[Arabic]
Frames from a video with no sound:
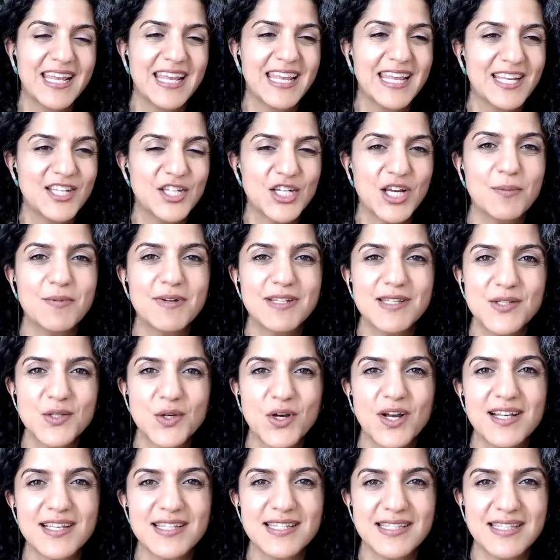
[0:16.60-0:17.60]
إجابة
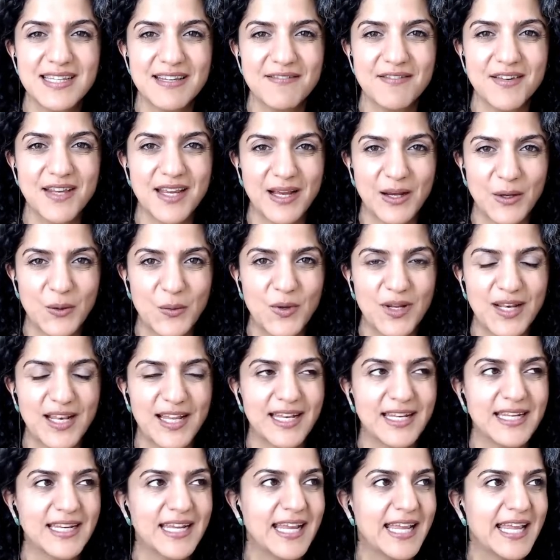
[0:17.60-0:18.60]
سؤال ستيفيا
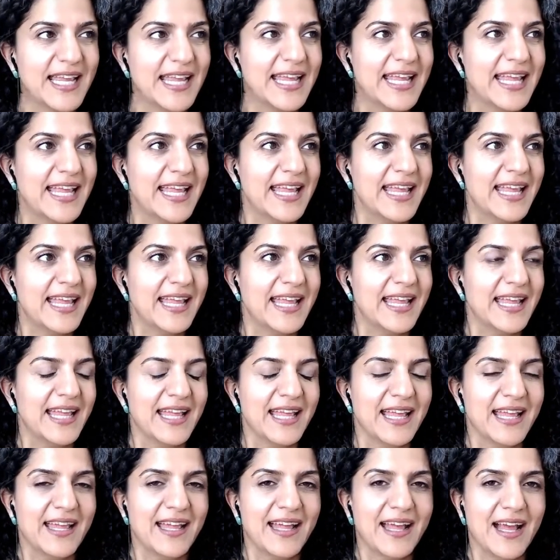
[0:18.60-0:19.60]
أولا
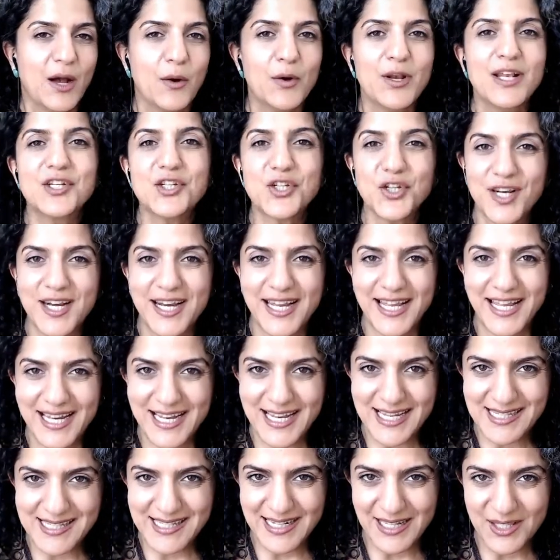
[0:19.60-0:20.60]
اولا شكرا على
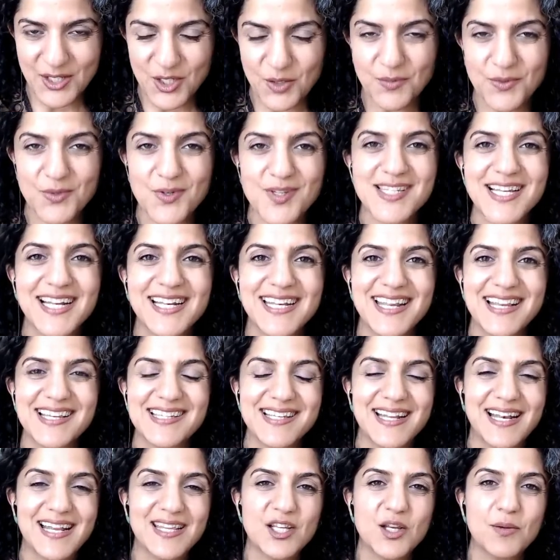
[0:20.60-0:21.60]
اسئلتكم توصلني
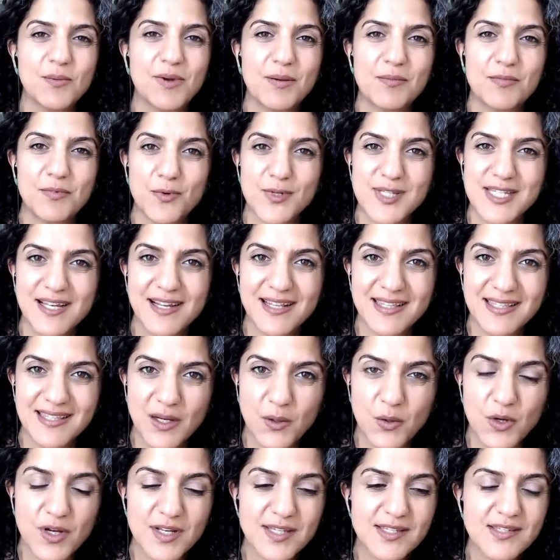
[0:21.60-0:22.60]
اسئلتكم عبر وسائل
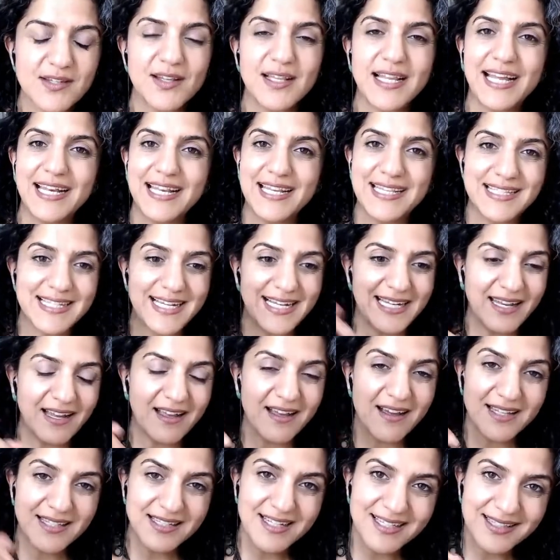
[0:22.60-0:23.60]
التواصل على
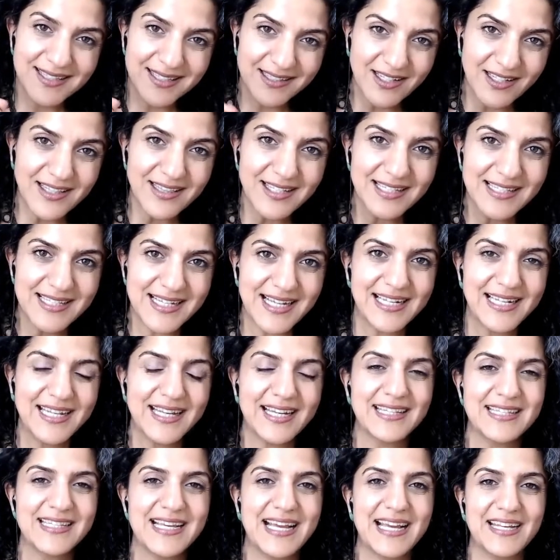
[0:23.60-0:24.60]
التعليقات حتى حط لي
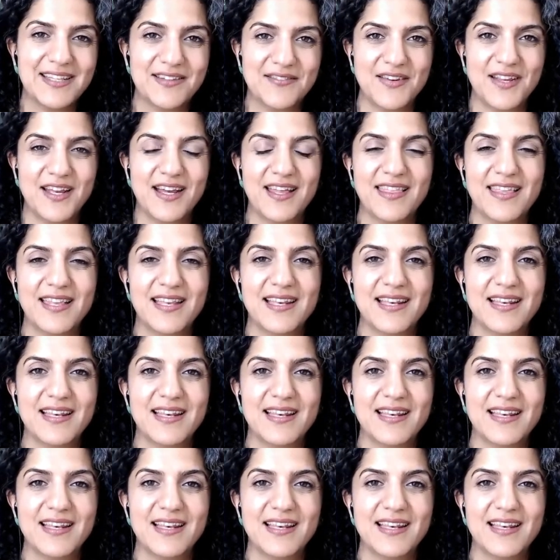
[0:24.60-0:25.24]
تعليق تحت في هذه